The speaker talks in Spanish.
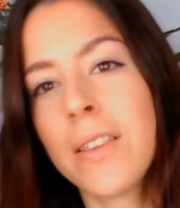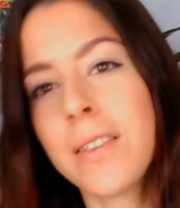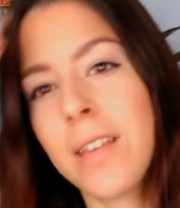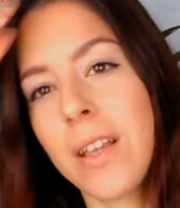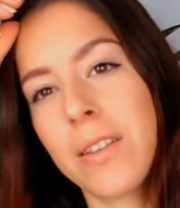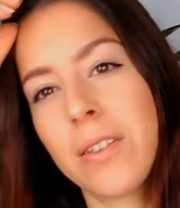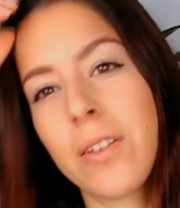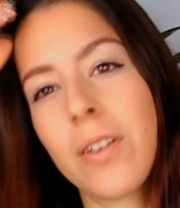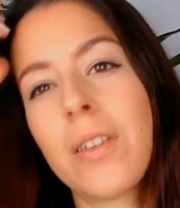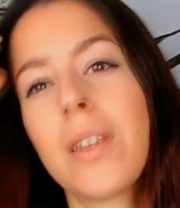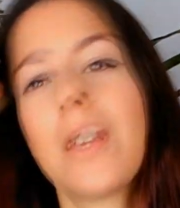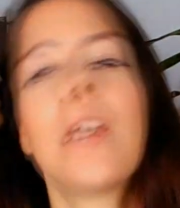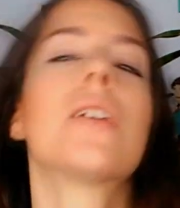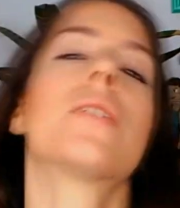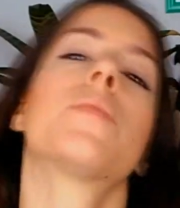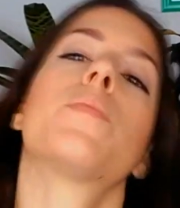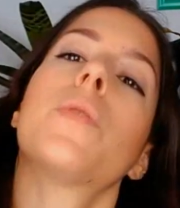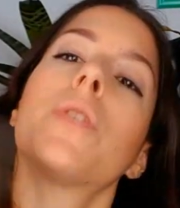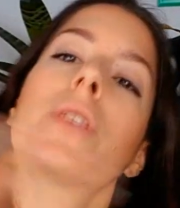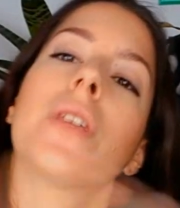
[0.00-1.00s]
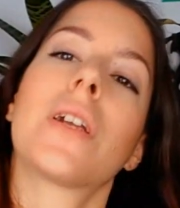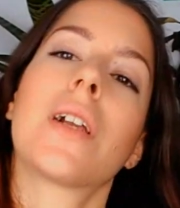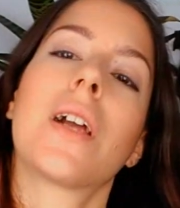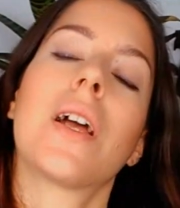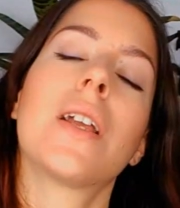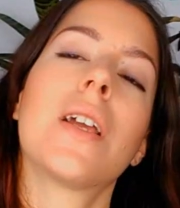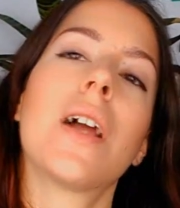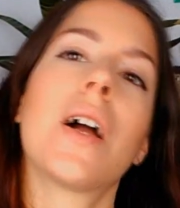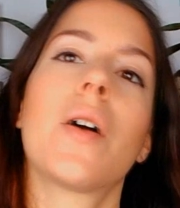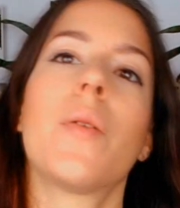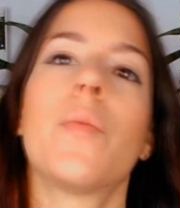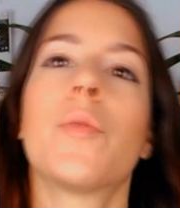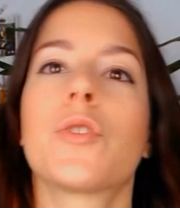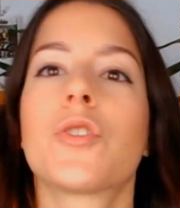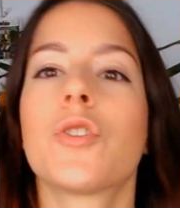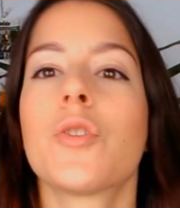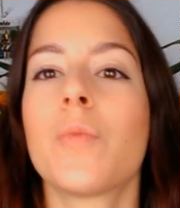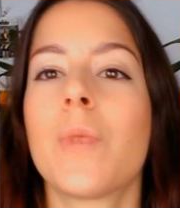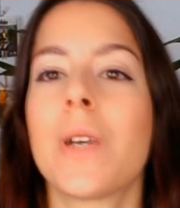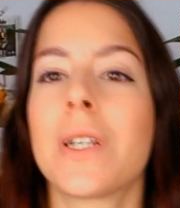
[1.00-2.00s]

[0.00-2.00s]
tanto de Spotteraria como Sur